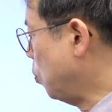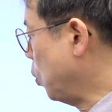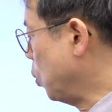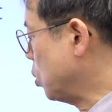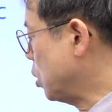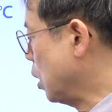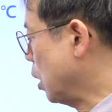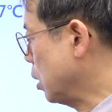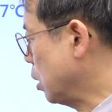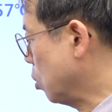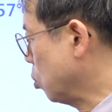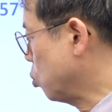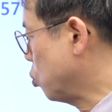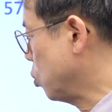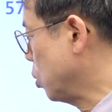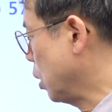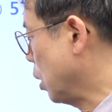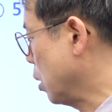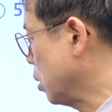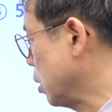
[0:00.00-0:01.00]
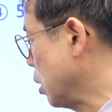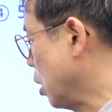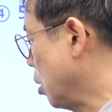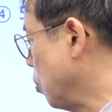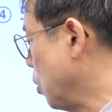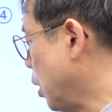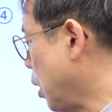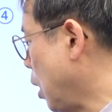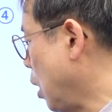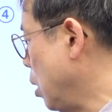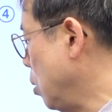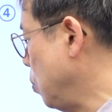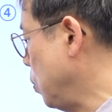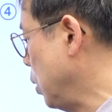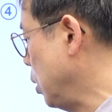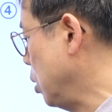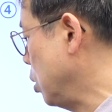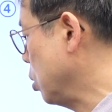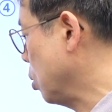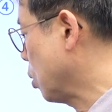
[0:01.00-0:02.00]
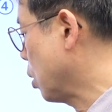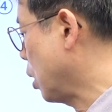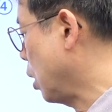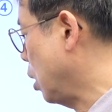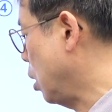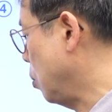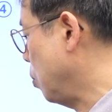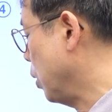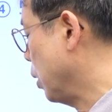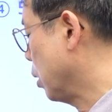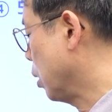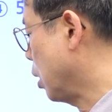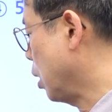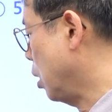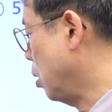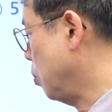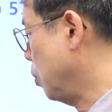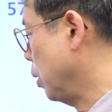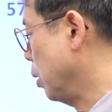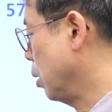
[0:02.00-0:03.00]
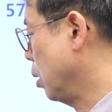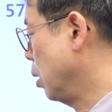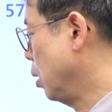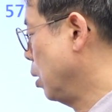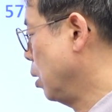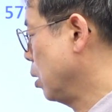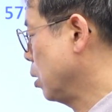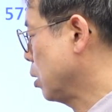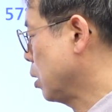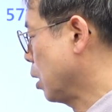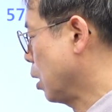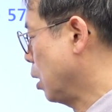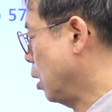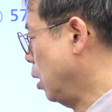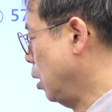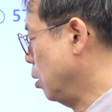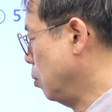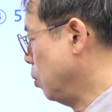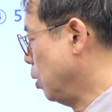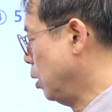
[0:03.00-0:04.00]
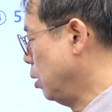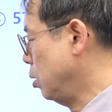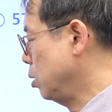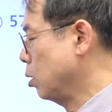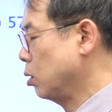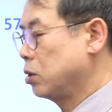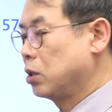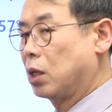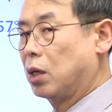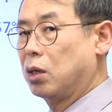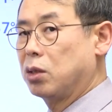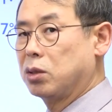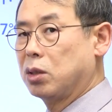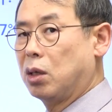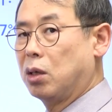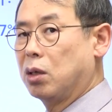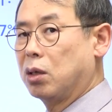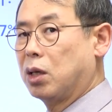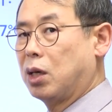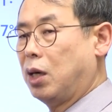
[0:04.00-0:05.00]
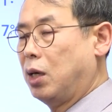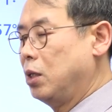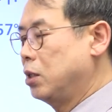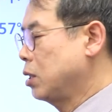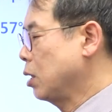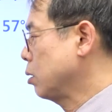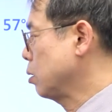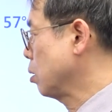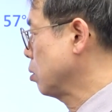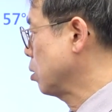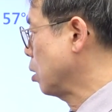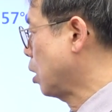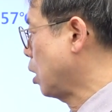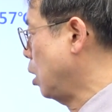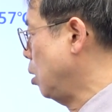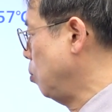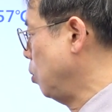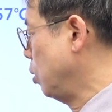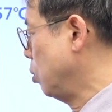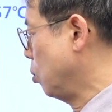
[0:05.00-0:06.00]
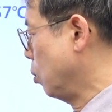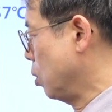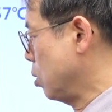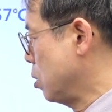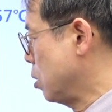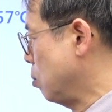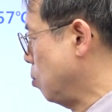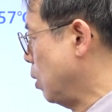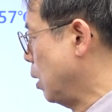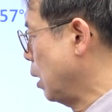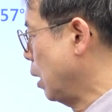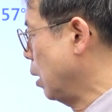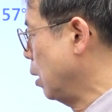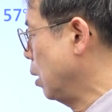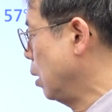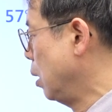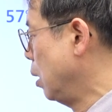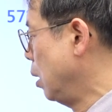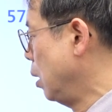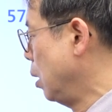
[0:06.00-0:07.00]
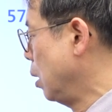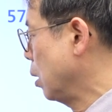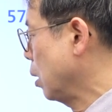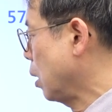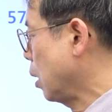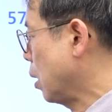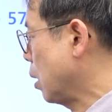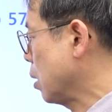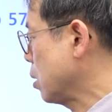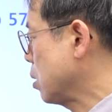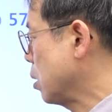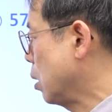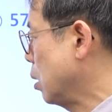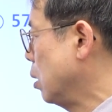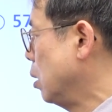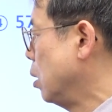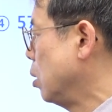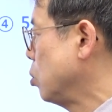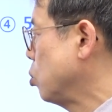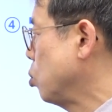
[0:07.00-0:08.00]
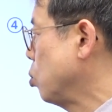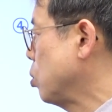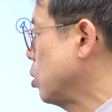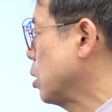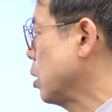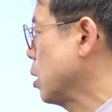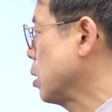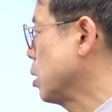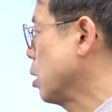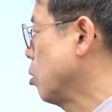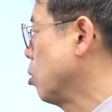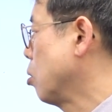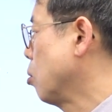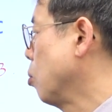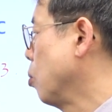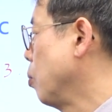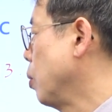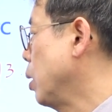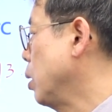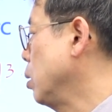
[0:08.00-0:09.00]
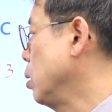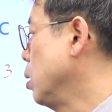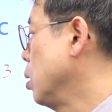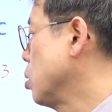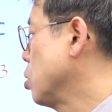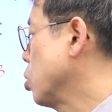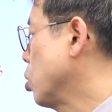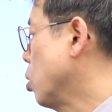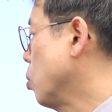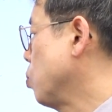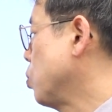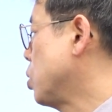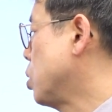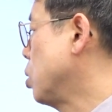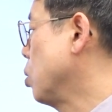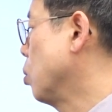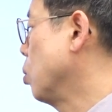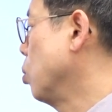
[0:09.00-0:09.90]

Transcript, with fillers: 표시하자고 주장한 사람이 켈빈이죠. 켈빈, 켈빈. 자기 이름 이니셜 색에서 K자 써서 켈빈으로 읽습니다. 따라서 숫자상으로 보면은 섭씨